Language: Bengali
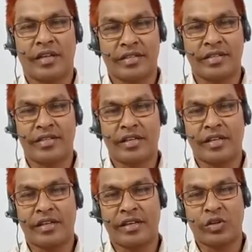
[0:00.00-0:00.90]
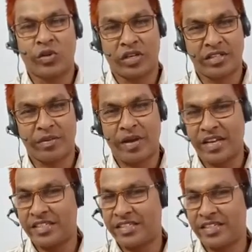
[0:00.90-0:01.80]
এসএসসির দু
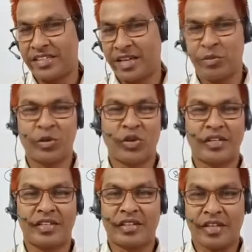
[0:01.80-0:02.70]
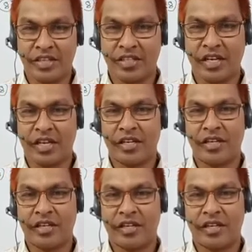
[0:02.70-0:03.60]
এবং দু সালের
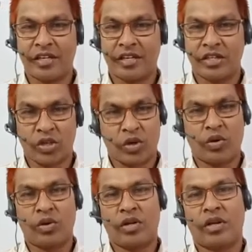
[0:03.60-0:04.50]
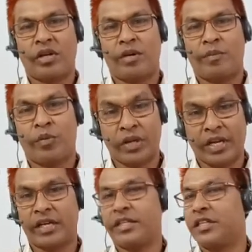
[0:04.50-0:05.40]
সকল
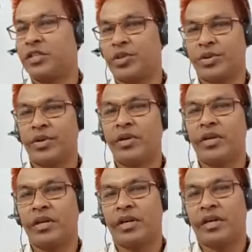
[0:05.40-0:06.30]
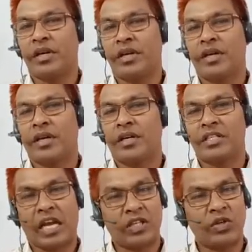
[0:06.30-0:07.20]
পরীক্ষার্থীদের জন্য
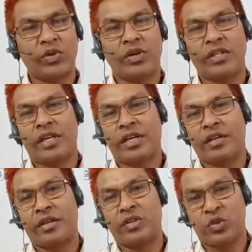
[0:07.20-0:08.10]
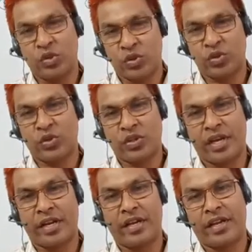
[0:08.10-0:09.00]
সাধারণ গণিতের চতুর্থ
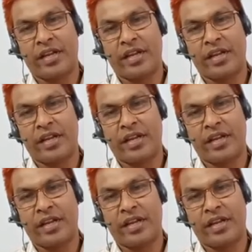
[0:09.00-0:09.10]
অধ্যায়ের